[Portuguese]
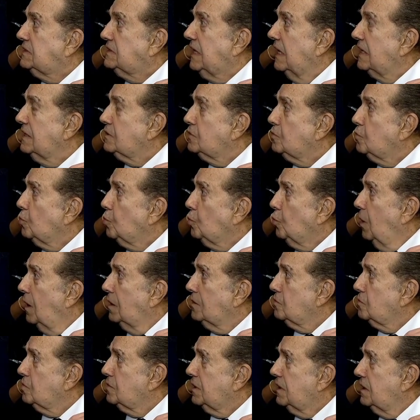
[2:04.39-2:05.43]
Tanto
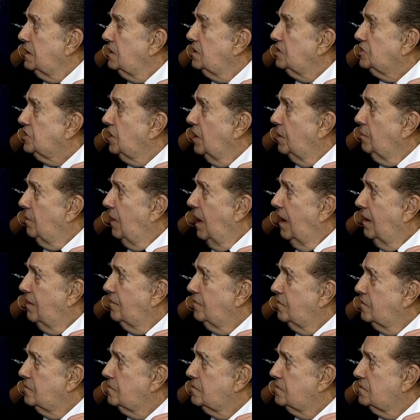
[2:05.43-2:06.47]
quanto que eles
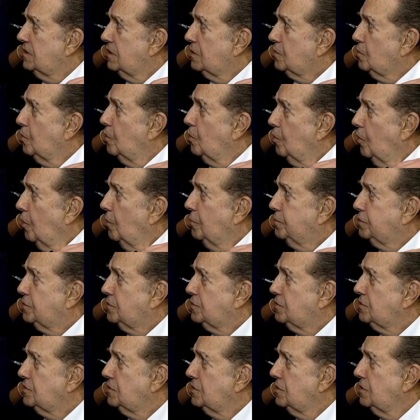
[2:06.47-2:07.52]
chamavam de
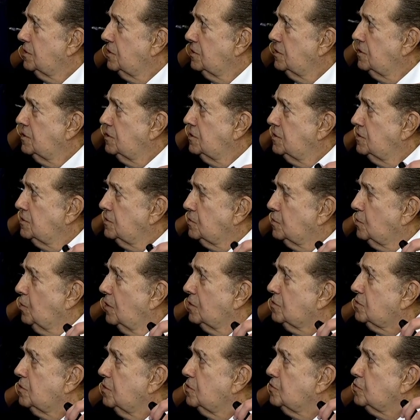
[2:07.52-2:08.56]
corruptos,
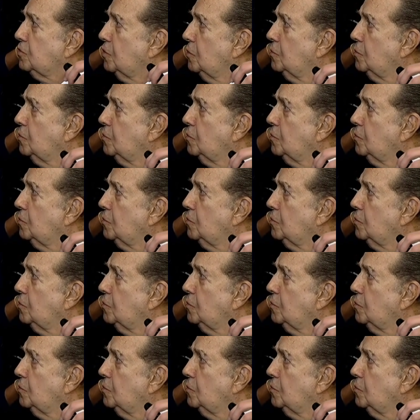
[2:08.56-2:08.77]
quanto aos